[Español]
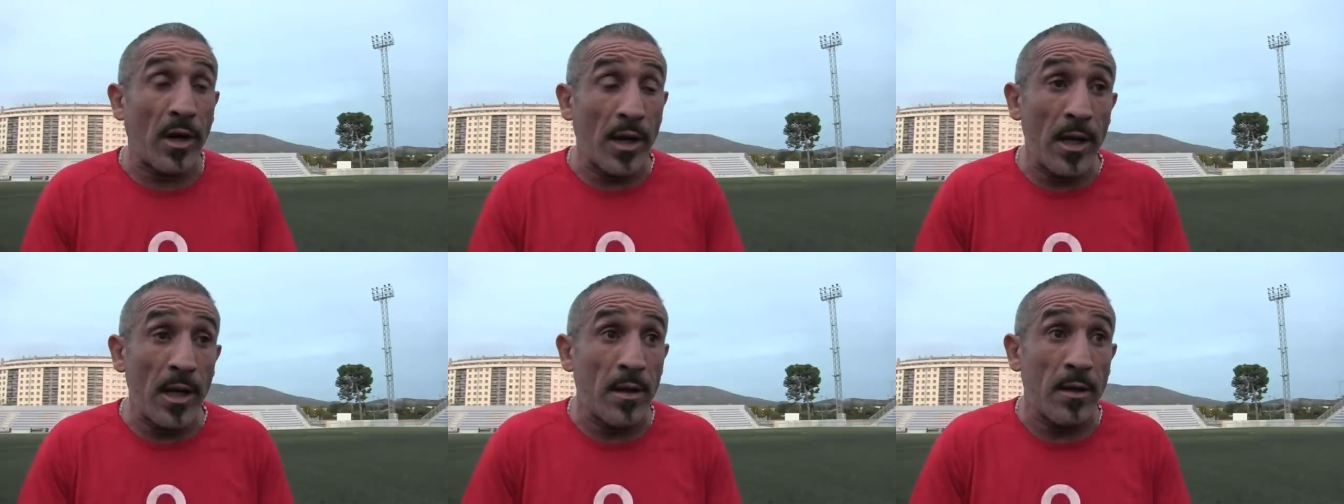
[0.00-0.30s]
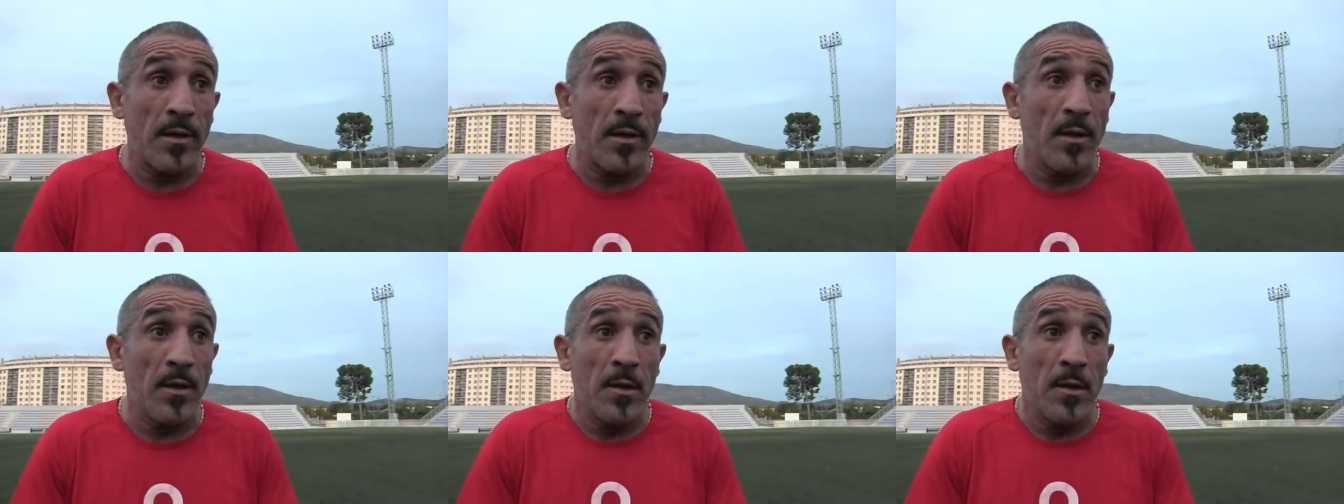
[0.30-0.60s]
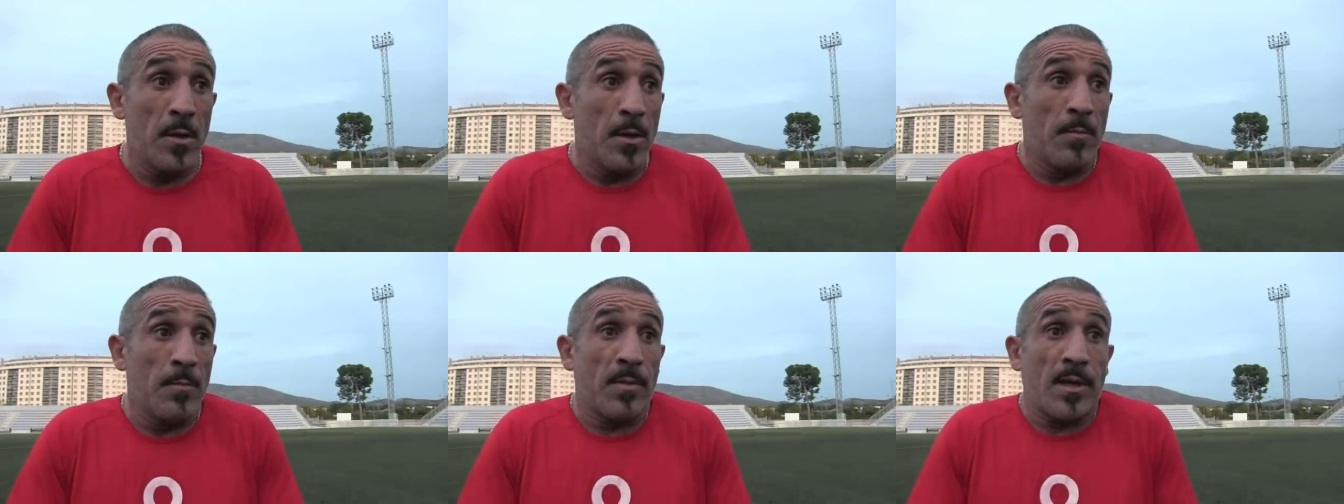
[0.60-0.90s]
creer,
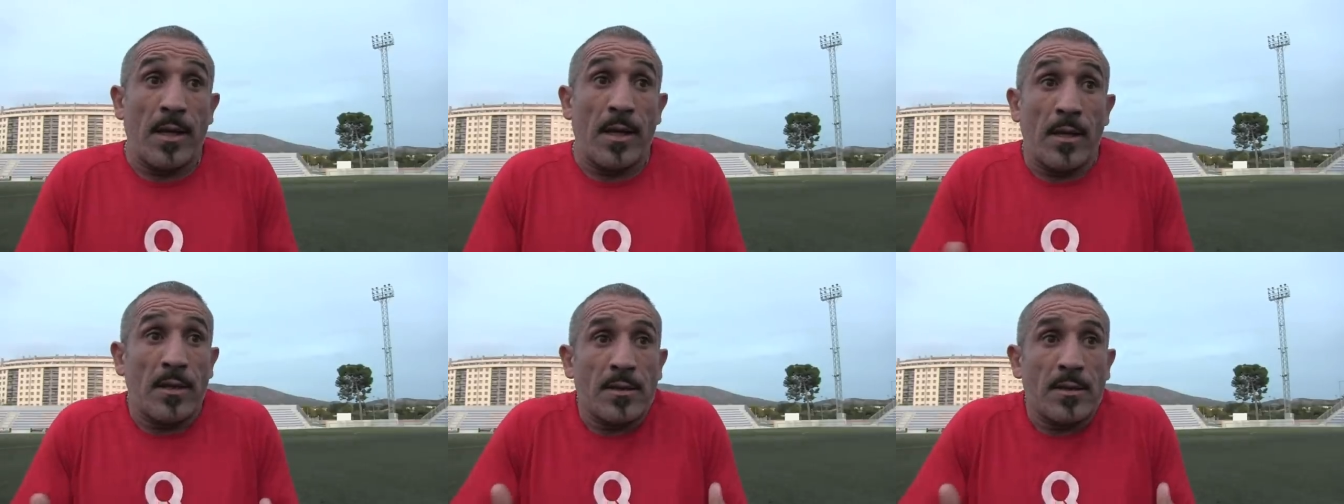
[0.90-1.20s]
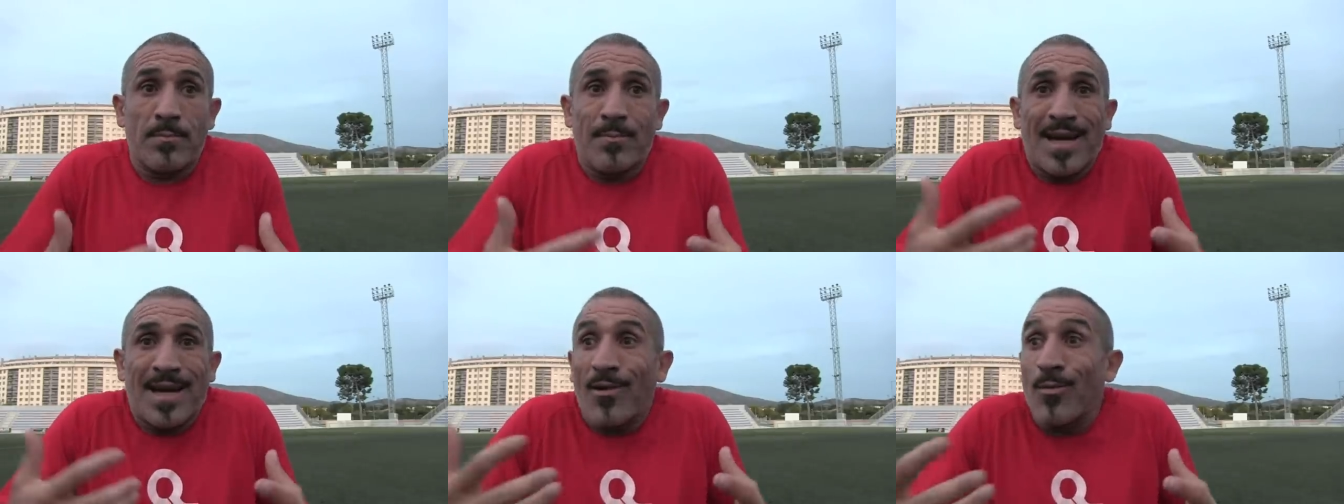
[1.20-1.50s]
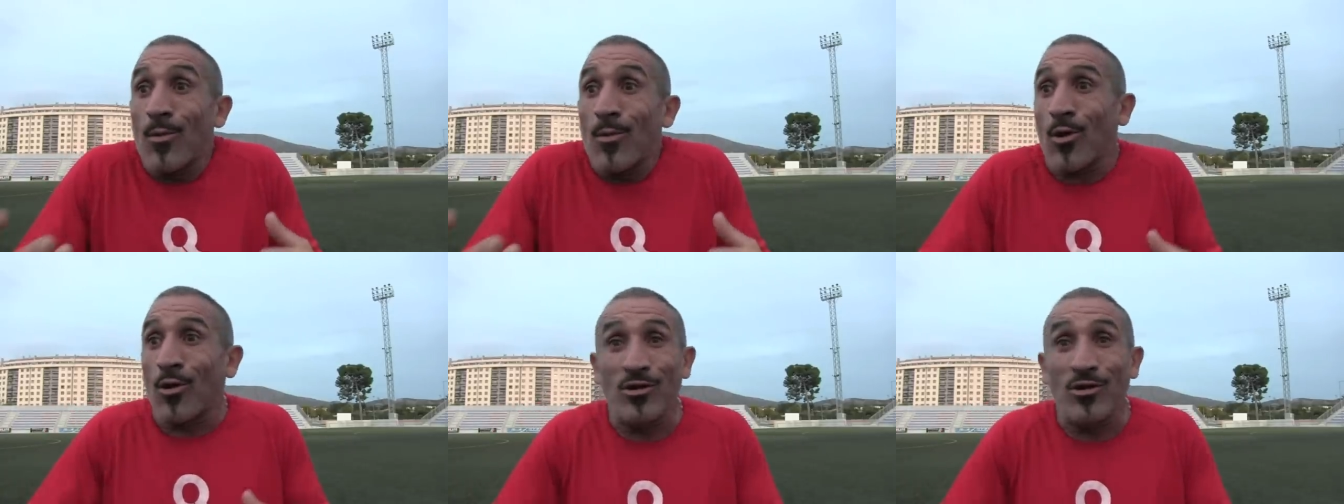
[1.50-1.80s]
que es más
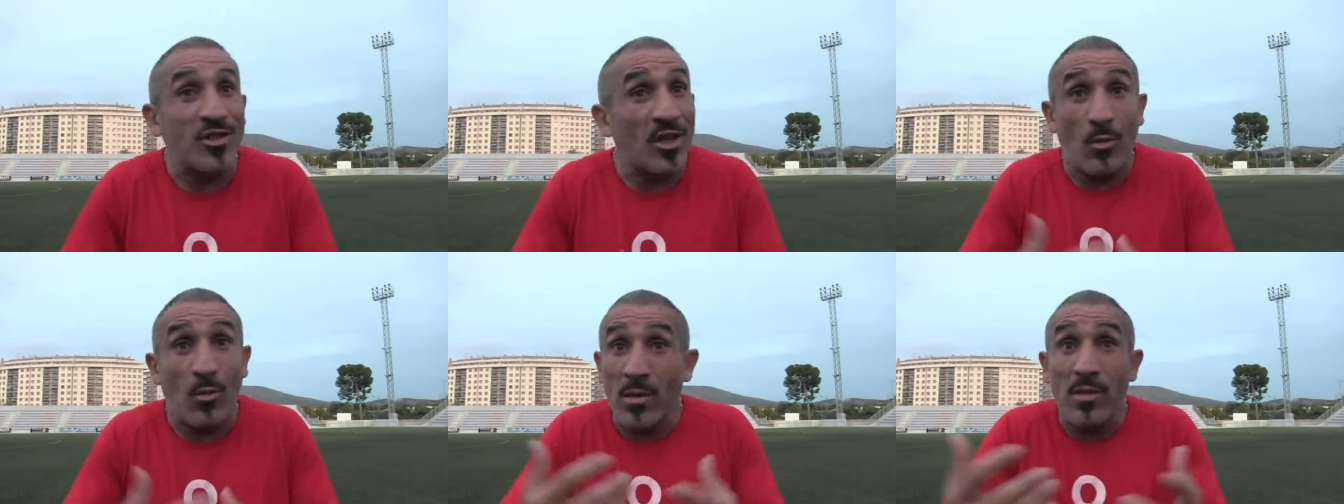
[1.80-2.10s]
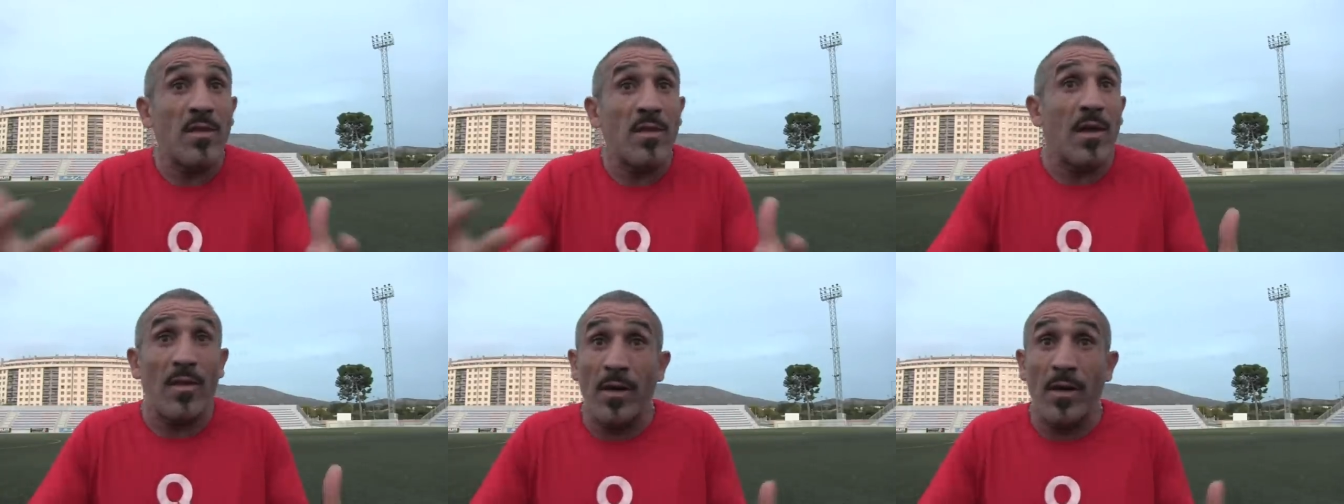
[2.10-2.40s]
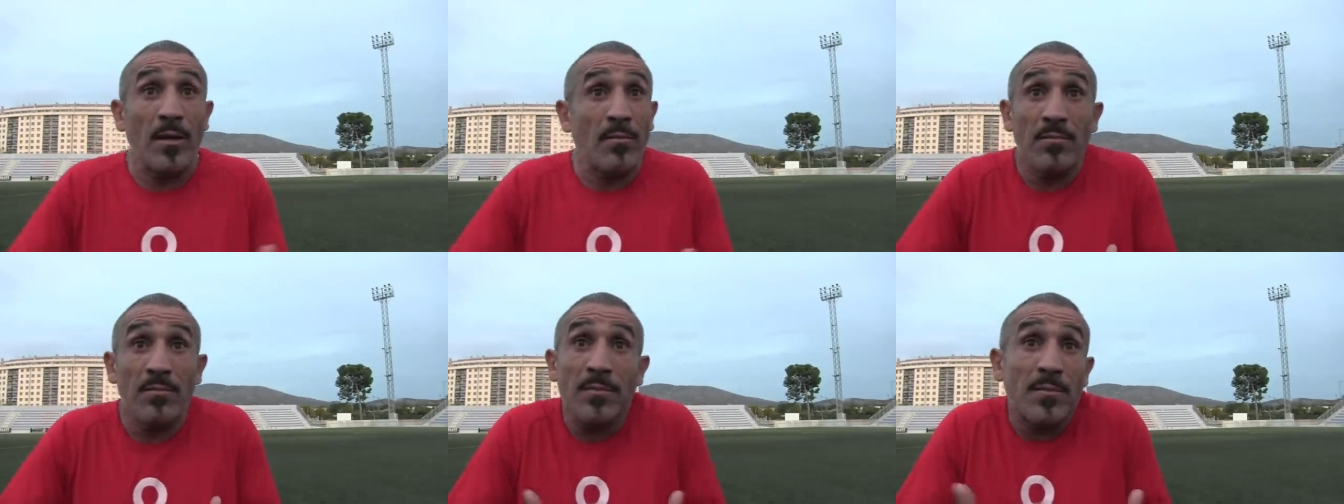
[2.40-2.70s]
como consecuencia
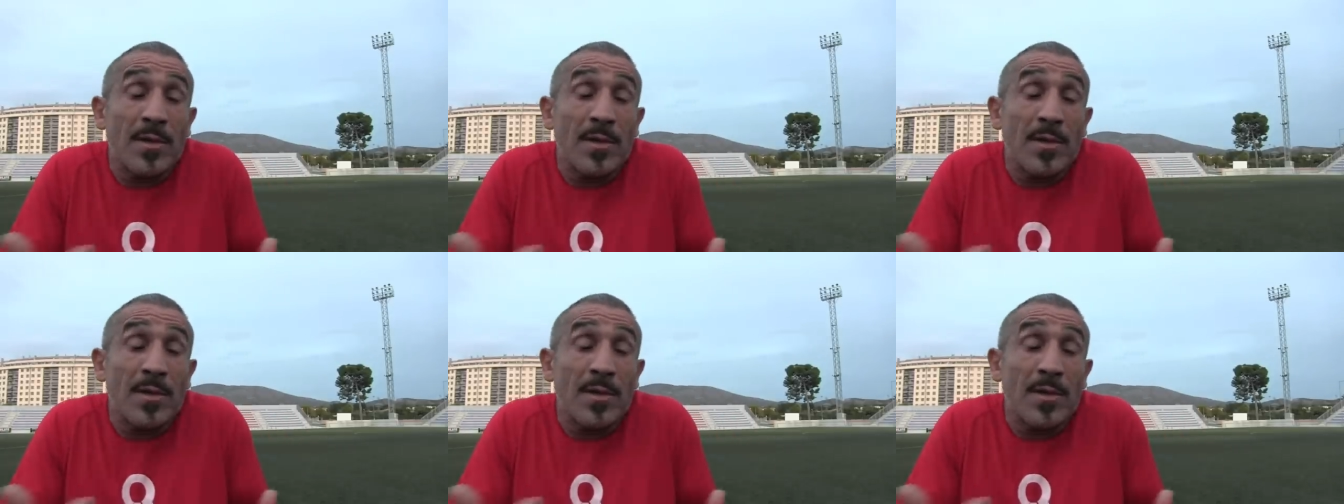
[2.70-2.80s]
de,